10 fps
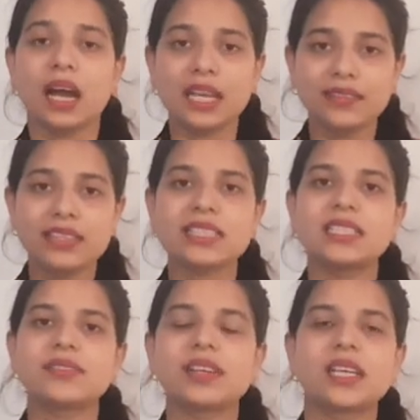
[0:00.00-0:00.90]
आईवी
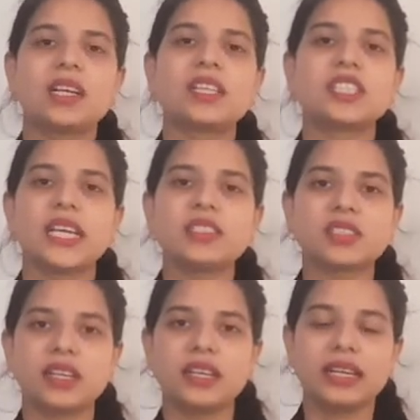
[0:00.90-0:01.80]
सेट्स वगैरह अगर
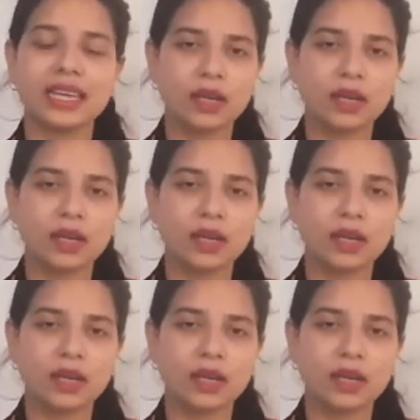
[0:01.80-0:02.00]
चेंज करने हैं